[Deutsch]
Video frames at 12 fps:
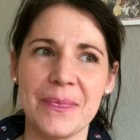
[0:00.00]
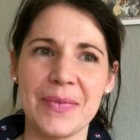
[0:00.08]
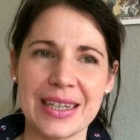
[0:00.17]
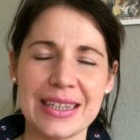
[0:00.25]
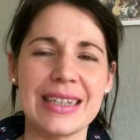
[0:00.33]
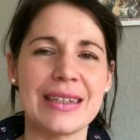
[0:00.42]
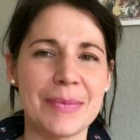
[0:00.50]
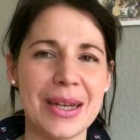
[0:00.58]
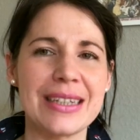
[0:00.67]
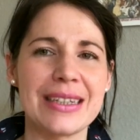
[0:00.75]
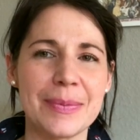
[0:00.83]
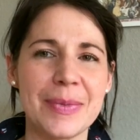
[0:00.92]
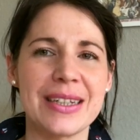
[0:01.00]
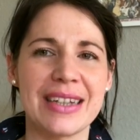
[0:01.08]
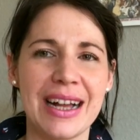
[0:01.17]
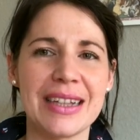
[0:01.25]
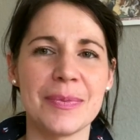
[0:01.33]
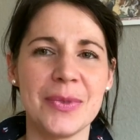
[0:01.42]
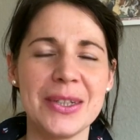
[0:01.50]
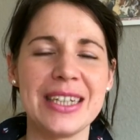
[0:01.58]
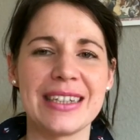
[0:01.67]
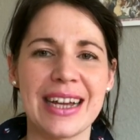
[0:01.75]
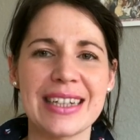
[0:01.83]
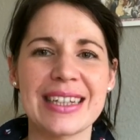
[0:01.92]
das ist meistens besser als
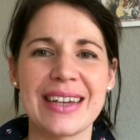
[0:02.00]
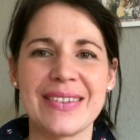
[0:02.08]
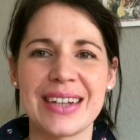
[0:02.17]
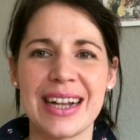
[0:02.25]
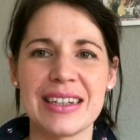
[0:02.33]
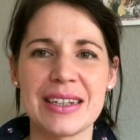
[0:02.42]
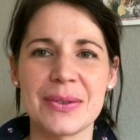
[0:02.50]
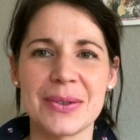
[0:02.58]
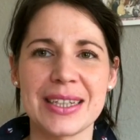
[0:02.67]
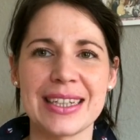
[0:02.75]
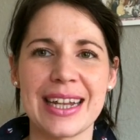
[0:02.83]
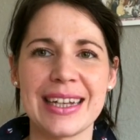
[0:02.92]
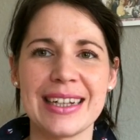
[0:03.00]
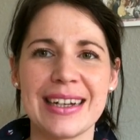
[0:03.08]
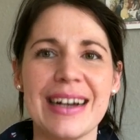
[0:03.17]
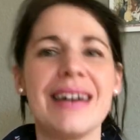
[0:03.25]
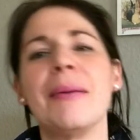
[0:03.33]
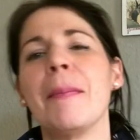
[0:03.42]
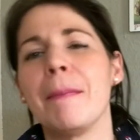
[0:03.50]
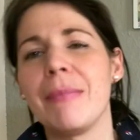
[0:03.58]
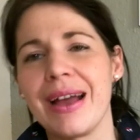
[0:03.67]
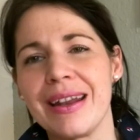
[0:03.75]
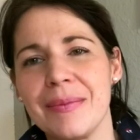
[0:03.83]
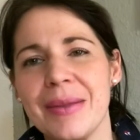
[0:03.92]
Multitasking und alles durcheinander,
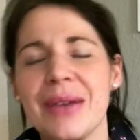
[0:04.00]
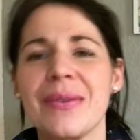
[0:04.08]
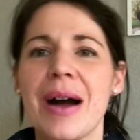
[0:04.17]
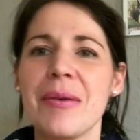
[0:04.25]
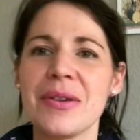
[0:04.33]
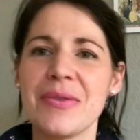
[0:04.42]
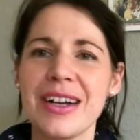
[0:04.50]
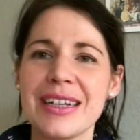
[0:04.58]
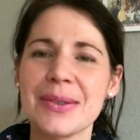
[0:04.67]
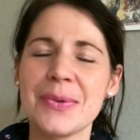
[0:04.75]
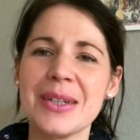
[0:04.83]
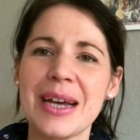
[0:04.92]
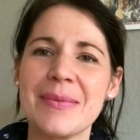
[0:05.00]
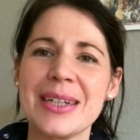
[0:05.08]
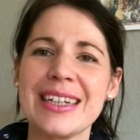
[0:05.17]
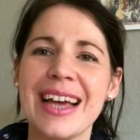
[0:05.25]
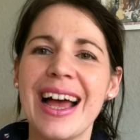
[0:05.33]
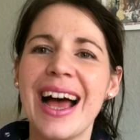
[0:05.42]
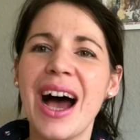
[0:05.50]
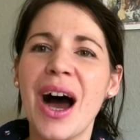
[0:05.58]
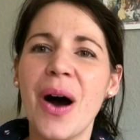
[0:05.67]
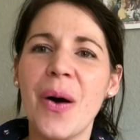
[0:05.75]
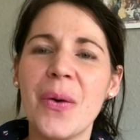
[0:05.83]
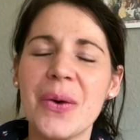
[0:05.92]
meine Meinung. Aber ich war ganz gut damit.
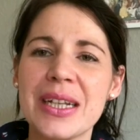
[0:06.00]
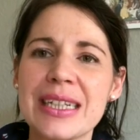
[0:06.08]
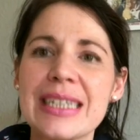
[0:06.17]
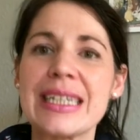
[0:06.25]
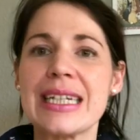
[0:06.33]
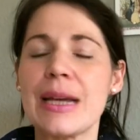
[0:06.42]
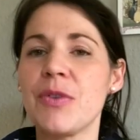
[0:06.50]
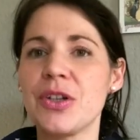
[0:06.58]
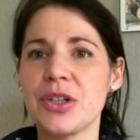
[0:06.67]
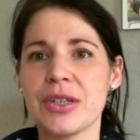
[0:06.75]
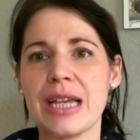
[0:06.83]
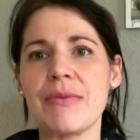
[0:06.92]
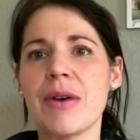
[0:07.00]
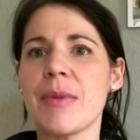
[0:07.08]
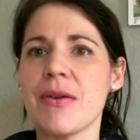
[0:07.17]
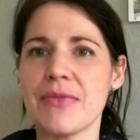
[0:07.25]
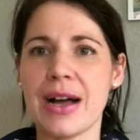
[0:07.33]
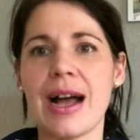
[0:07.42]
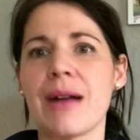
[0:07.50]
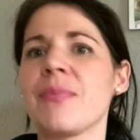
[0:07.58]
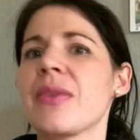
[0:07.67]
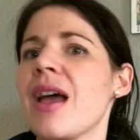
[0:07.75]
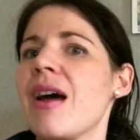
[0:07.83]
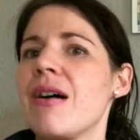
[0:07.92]
Und deshalb wollte ich euch einfach mal fragen,
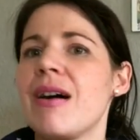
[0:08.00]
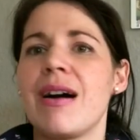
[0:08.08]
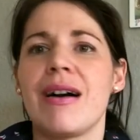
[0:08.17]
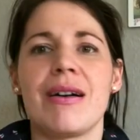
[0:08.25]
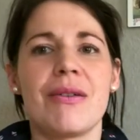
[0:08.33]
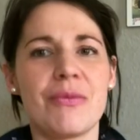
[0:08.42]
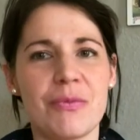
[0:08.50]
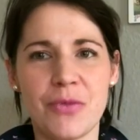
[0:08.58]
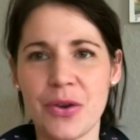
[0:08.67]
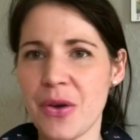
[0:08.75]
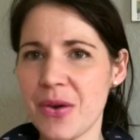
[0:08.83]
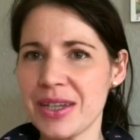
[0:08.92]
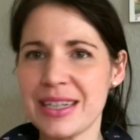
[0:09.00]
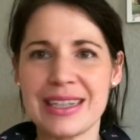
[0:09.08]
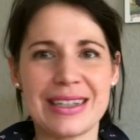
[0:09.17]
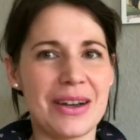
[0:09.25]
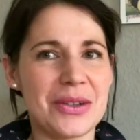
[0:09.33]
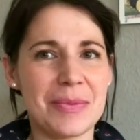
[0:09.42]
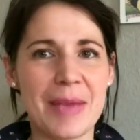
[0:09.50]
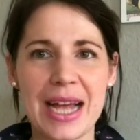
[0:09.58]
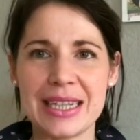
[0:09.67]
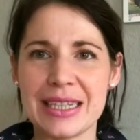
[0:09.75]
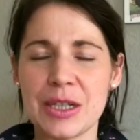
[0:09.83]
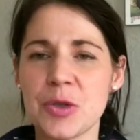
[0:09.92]
von euch aus dem
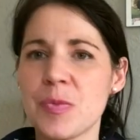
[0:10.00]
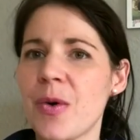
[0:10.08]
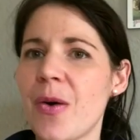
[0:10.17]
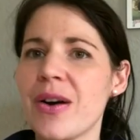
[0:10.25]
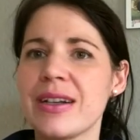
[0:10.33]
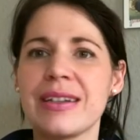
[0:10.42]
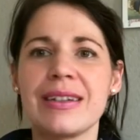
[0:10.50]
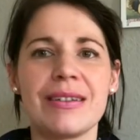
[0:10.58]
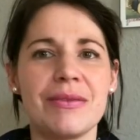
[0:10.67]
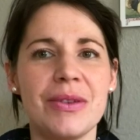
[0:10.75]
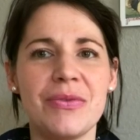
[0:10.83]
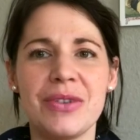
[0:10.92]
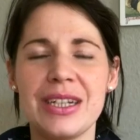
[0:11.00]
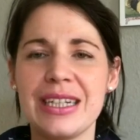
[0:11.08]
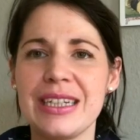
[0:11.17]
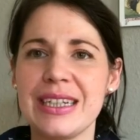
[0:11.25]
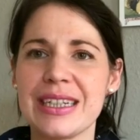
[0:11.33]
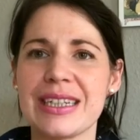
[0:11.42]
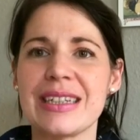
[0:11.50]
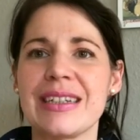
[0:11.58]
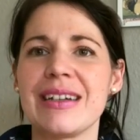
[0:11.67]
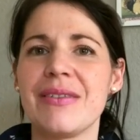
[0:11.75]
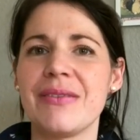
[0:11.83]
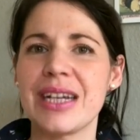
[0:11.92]
Herzen gesprochen, wie findet ihr es?
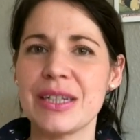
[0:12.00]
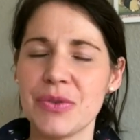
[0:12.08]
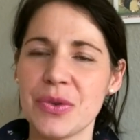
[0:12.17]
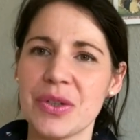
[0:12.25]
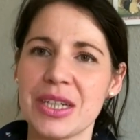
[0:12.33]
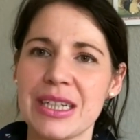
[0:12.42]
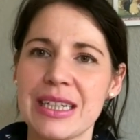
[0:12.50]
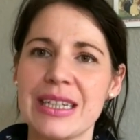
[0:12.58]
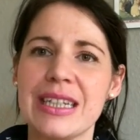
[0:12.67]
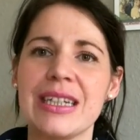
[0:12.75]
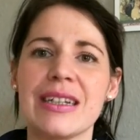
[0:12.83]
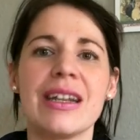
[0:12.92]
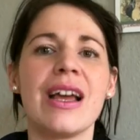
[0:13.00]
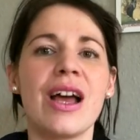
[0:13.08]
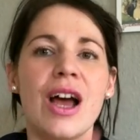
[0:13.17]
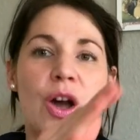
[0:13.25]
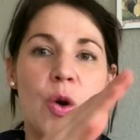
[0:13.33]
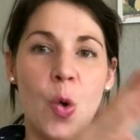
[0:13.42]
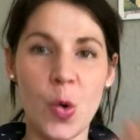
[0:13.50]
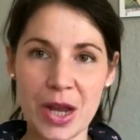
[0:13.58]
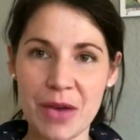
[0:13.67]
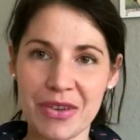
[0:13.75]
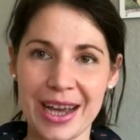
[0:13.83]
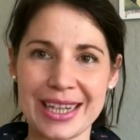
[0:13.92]
Was würde euch interessieren?
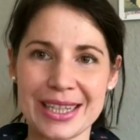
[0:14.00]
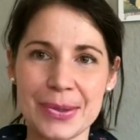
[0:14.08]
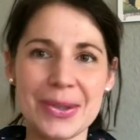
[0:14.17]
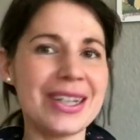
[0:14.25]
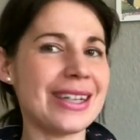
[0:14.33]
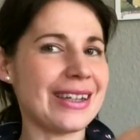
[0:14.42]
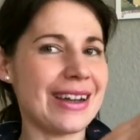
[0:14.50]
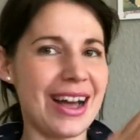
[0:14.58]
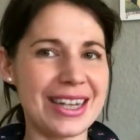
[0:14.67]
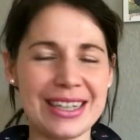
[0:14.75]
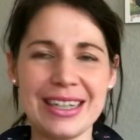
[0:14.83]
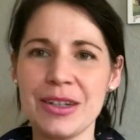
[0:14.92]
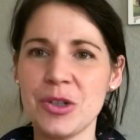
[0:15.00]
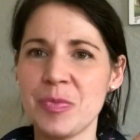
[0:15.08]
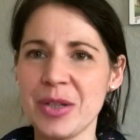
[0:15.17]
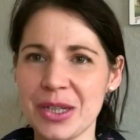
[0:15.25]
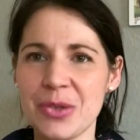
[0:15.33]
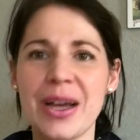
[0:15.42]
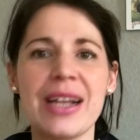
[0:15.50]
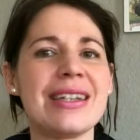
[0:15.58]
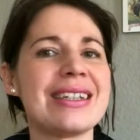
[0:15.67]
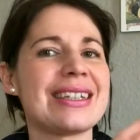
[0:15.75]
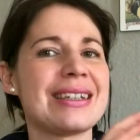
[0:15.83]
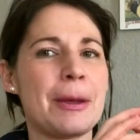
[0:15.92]
Corona-freie Zone, Kartenlegen,
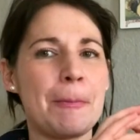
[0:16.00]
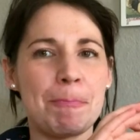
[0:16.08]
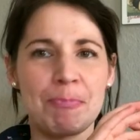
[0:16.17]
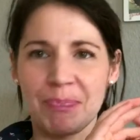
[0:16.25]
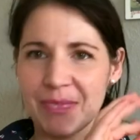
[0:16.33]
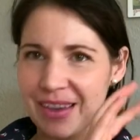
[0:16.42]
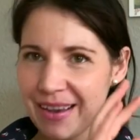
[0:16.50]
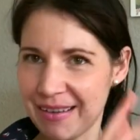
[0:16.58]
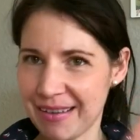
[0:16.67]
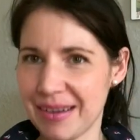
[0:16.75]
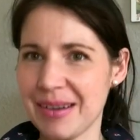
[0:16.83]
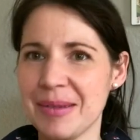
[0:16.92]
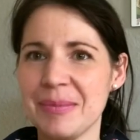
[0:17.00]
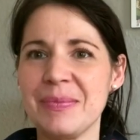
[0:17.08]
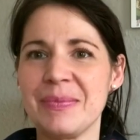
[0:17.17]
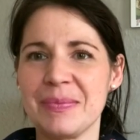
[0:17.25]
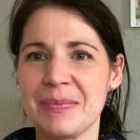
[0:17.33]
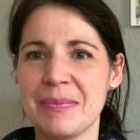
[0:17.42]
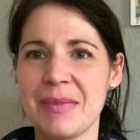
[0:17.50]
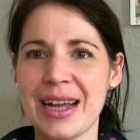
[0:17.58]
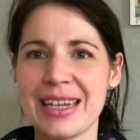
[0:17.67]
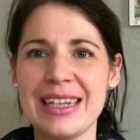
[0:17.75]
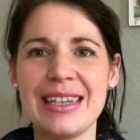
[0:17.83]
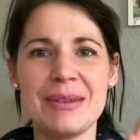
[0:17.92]
spirituelles, äh,
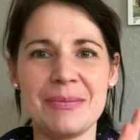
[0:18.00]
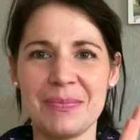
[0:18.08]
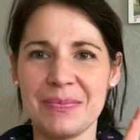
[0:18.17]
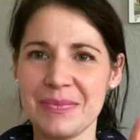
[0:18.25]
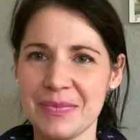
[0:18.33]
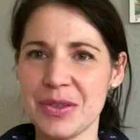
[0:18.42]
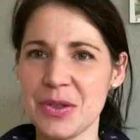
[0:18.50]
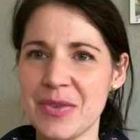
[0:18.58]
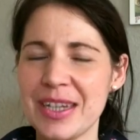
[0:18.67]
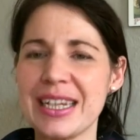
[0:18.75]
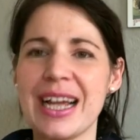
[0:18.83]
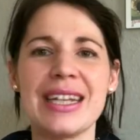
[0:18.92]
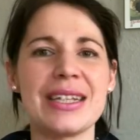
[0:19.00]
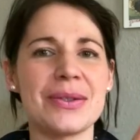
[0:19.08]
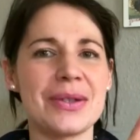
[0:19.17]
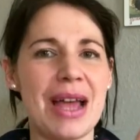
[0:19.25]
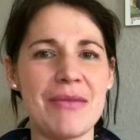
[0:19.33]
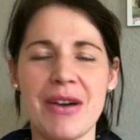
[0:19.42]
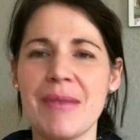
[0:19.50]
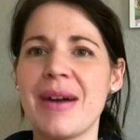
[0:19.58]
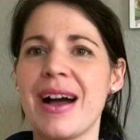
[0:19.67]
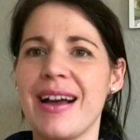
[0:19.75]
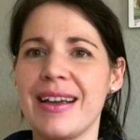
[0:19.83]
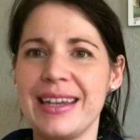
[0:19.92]
Magie, sowas alles und einfach
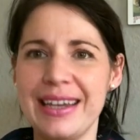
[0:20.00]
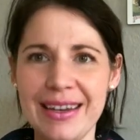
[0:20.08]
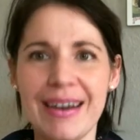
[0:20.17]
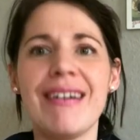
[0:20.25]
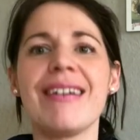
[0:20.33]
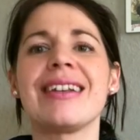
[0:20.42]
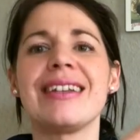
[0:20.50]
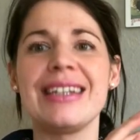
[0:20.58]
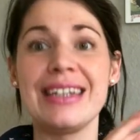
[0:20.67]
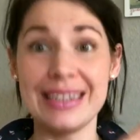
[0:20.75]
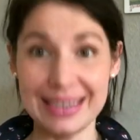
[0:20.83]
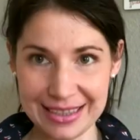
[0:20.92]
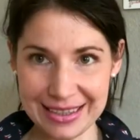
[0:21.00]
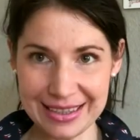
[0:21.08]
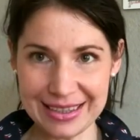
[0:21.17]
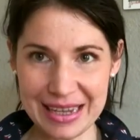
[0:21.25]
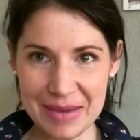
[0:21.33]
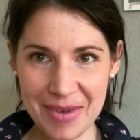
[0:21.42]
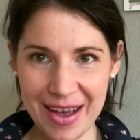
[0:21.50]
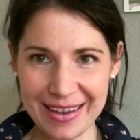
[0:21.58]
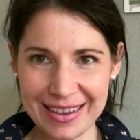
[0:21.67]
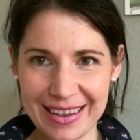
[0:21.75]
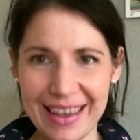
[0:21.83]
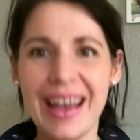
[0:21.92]
mal hier nicht dieses Thema
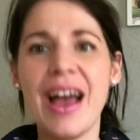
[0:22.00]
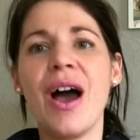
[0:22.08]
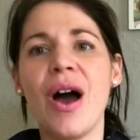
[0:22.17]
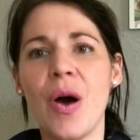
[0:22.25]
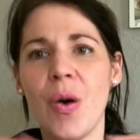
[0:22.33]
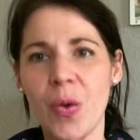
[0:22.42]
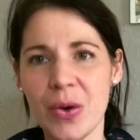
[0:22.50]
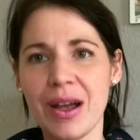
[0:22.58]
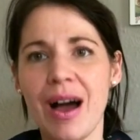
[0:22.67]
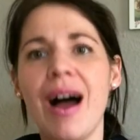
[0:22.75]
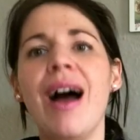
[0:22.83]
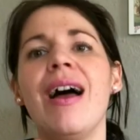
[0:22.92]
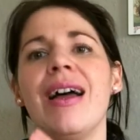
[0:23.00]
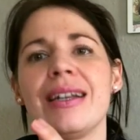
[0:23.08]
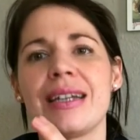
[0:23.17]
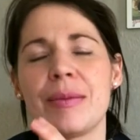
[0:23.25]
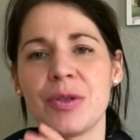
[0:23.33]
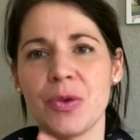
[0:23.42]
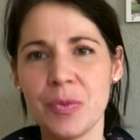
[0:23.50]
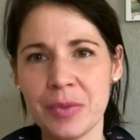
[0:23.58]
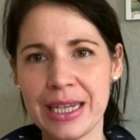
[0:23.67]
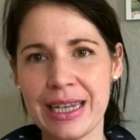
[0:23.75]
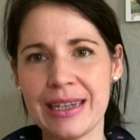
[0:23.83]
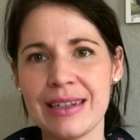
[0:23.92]
oder damit
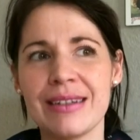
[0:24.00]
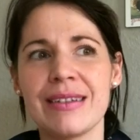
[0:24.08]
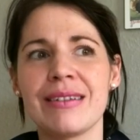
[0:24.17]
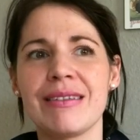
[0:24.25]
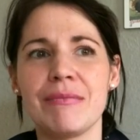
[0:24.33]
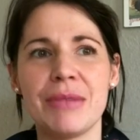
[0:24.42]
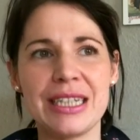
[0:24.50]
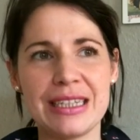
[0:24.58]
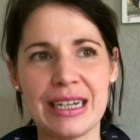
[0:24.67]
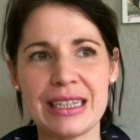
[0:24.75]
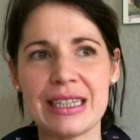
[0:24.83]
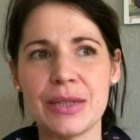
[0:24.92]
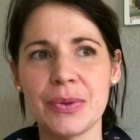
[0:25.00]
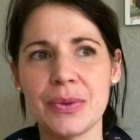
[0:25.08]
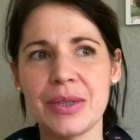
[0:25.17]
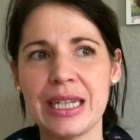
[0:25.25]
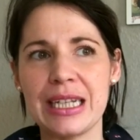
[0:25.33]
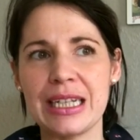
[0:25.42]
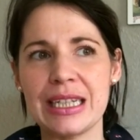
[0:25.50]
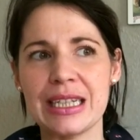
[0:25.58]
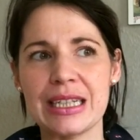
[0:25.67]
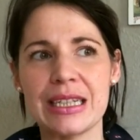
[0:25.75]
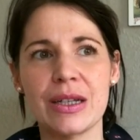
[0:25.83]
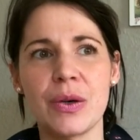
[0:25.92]
umgehen, Meditation und
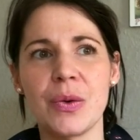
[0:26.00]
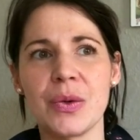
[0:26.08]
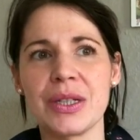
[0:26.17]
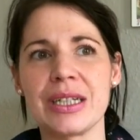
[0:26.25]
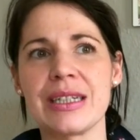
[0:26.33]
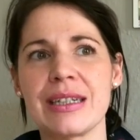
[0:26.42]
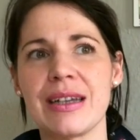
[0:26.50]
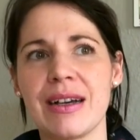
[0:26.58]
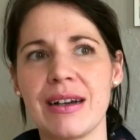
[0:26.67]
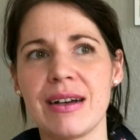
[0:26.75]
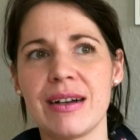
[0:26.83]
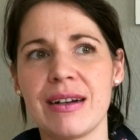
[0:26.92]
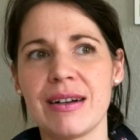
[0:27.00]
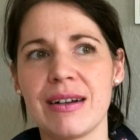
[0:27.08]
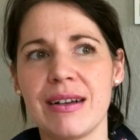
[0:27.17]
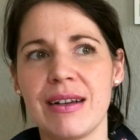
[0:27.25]
ähnliches und äh,